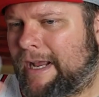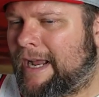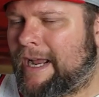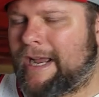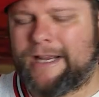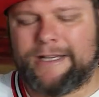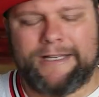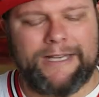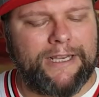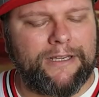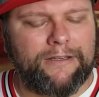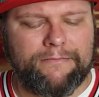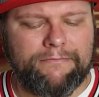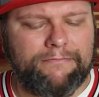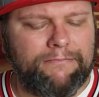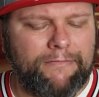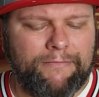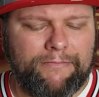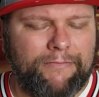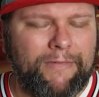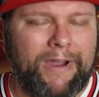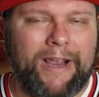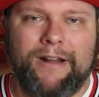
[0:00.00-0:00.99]
Ach, der,
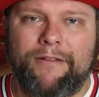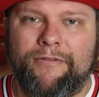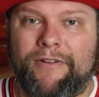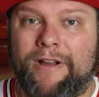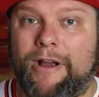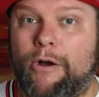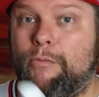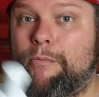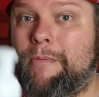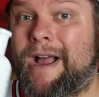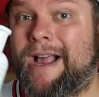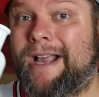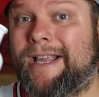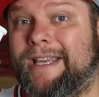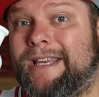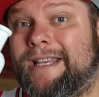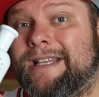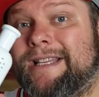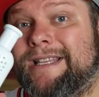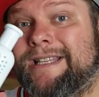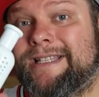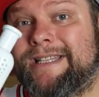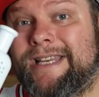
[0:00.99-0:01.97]
meine Frau mag
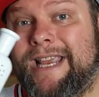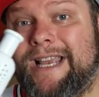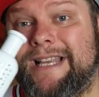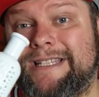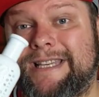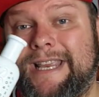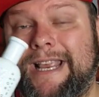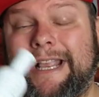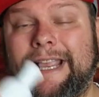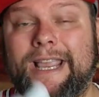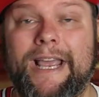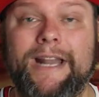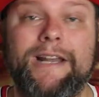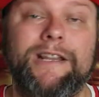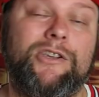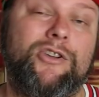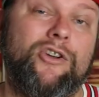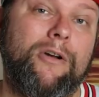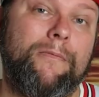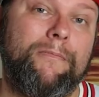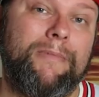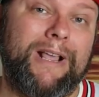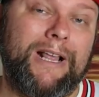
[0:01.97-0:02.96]
ihn sehr, sehr gerne. Ich
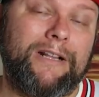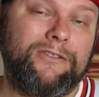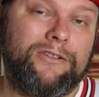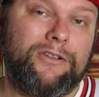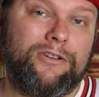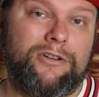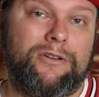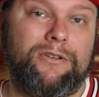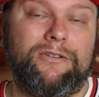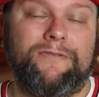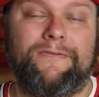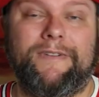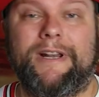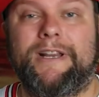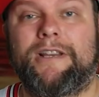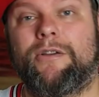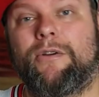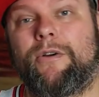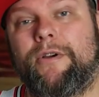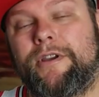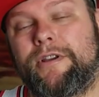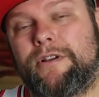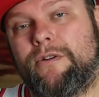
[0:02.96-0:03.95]
komme ganz zum Schluss, werde
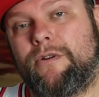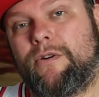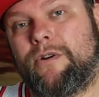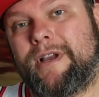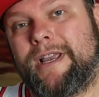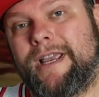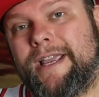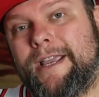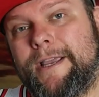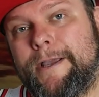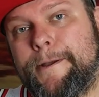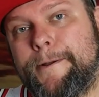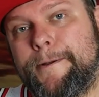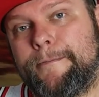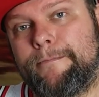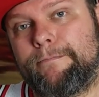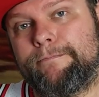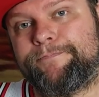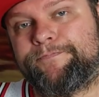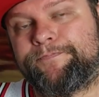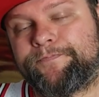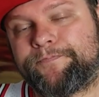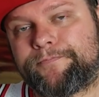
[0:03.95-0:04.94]
ich euch noch
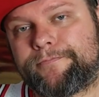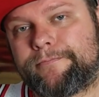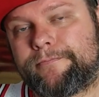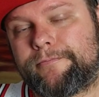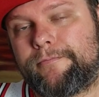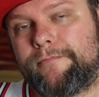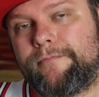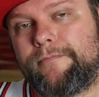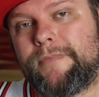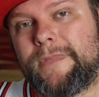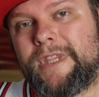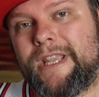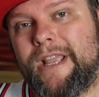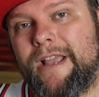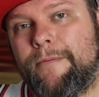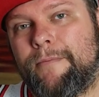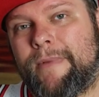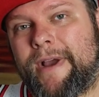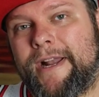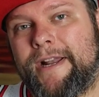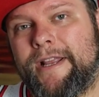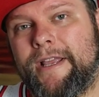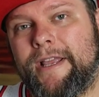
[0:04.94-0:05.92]
ähm,
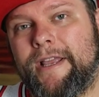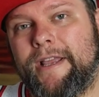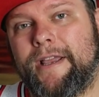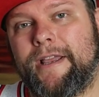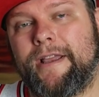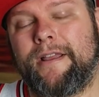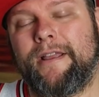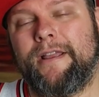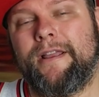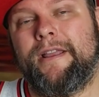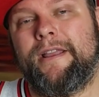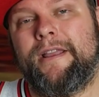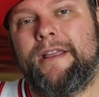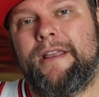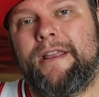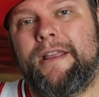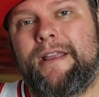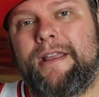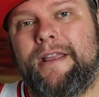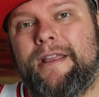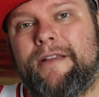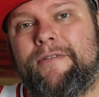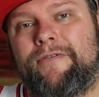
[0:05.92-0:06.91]
meine
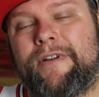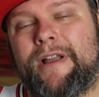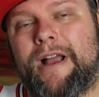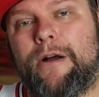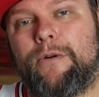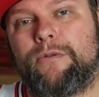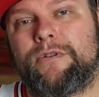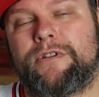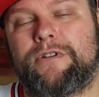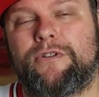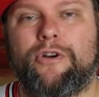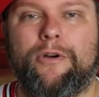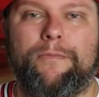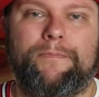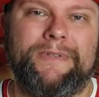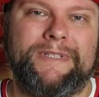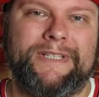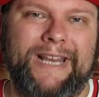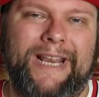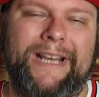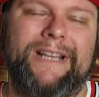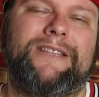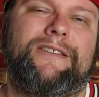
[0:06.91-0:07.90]
Fraus
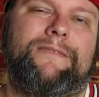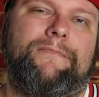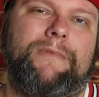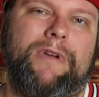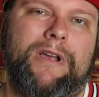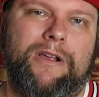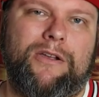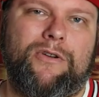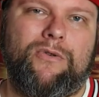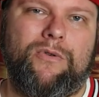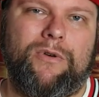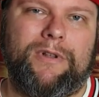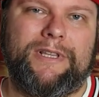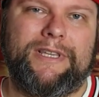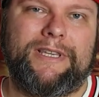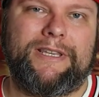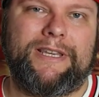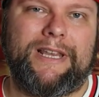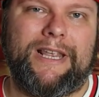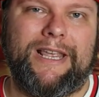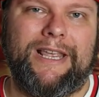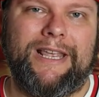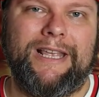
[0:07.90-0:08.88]
Top 6 mal
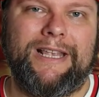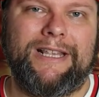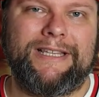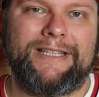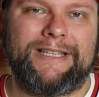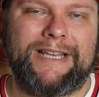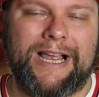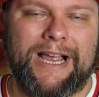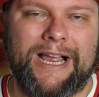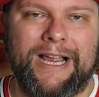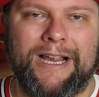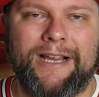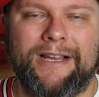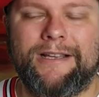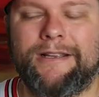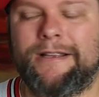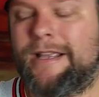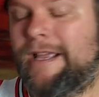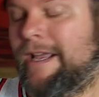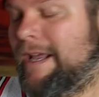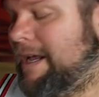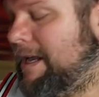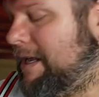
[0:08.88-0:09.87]
kurz äh,
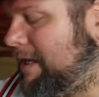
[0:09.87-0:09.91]
sagen.